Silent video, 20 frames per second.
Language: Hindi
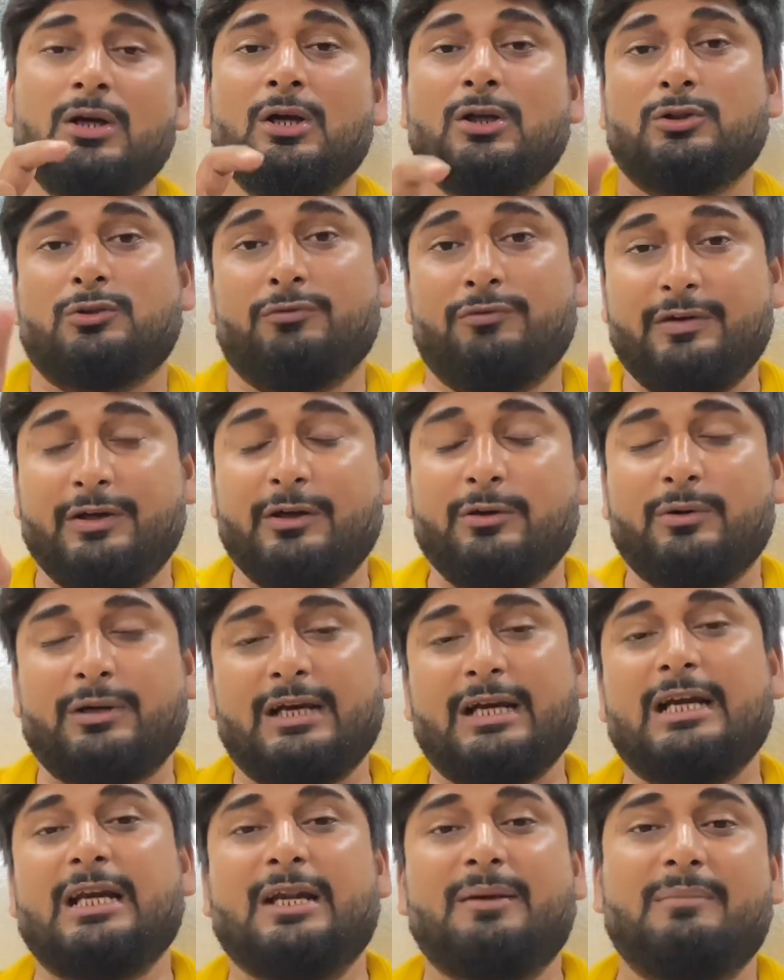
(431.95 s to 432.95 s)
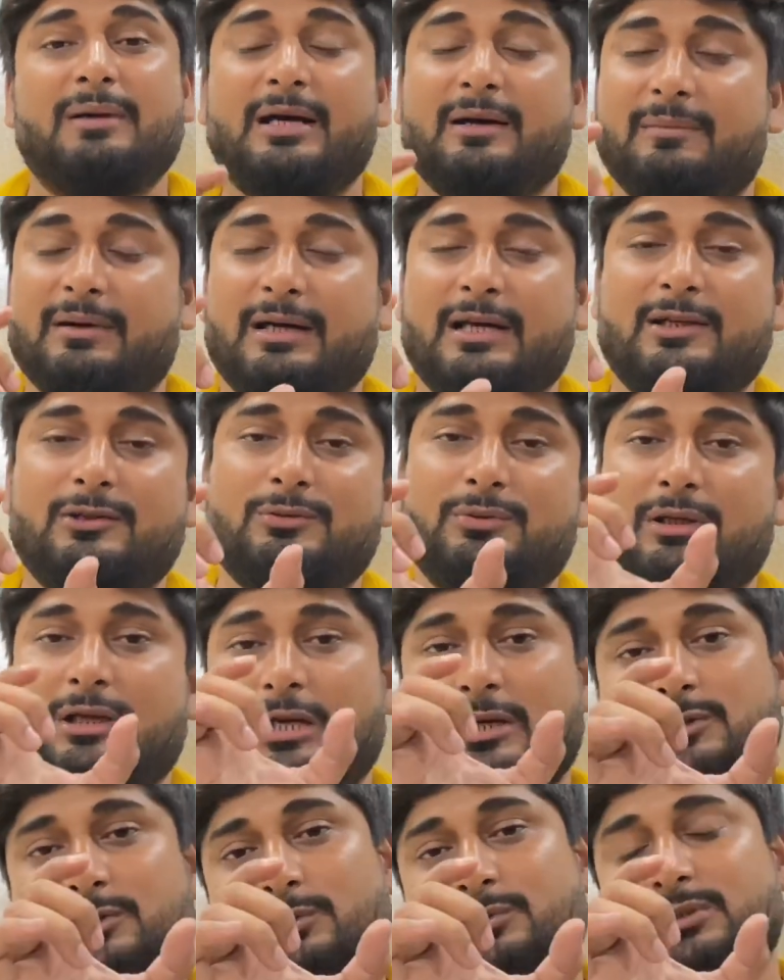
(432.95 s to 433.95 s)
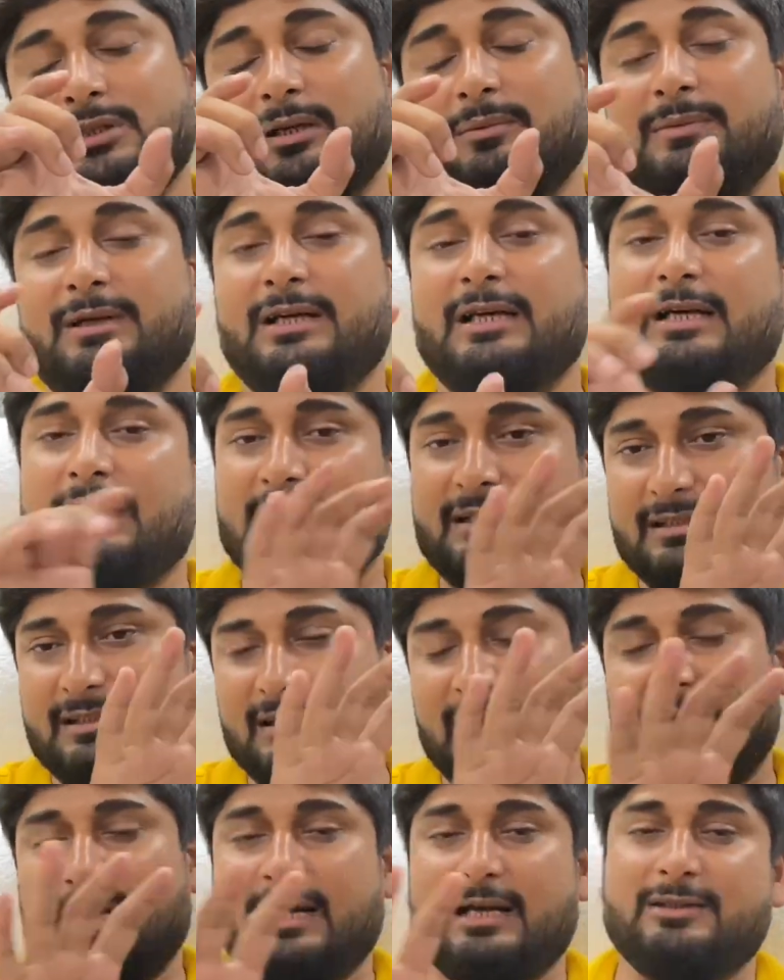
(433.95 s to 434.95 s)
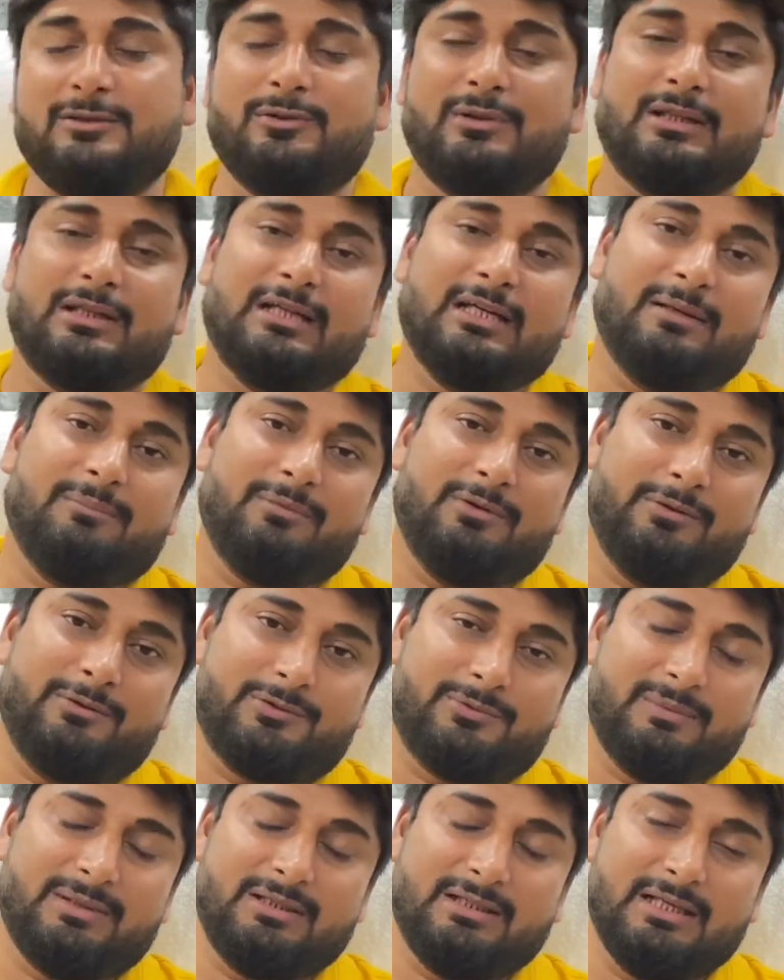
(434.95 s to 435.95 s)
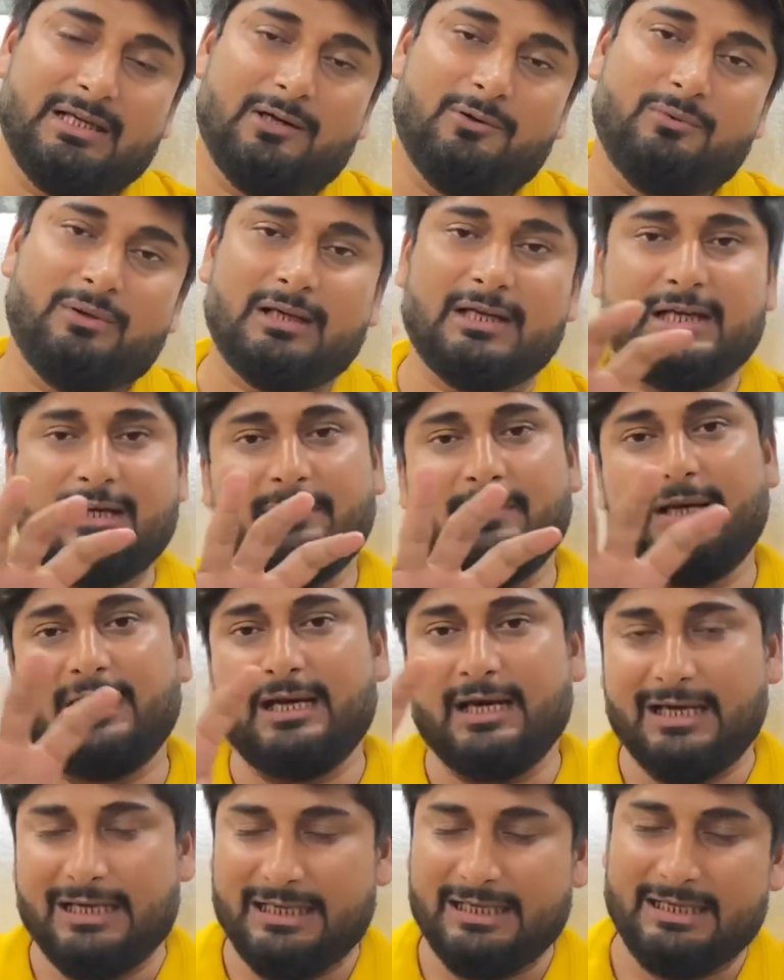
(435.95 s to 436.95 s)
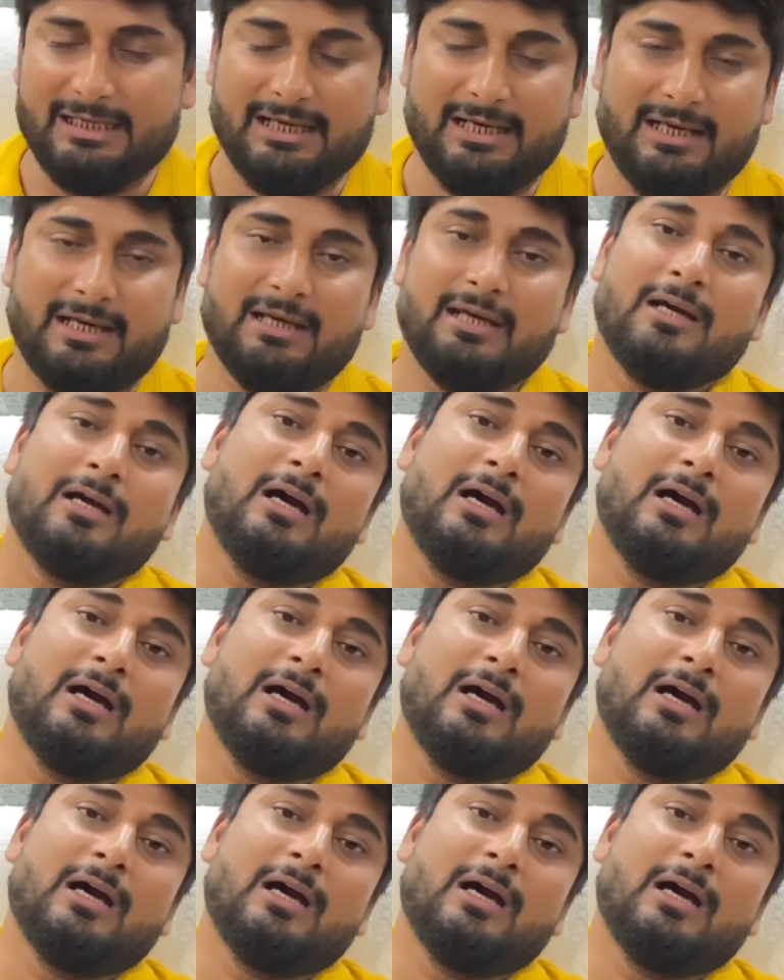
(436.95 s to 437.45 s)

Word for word: तो वीडियो के एंड में हमारा जो है कि सोशल मीडिया का सारा जो है कि हमने उसमें दिया हुआ है कि हमारी आईडी क्या है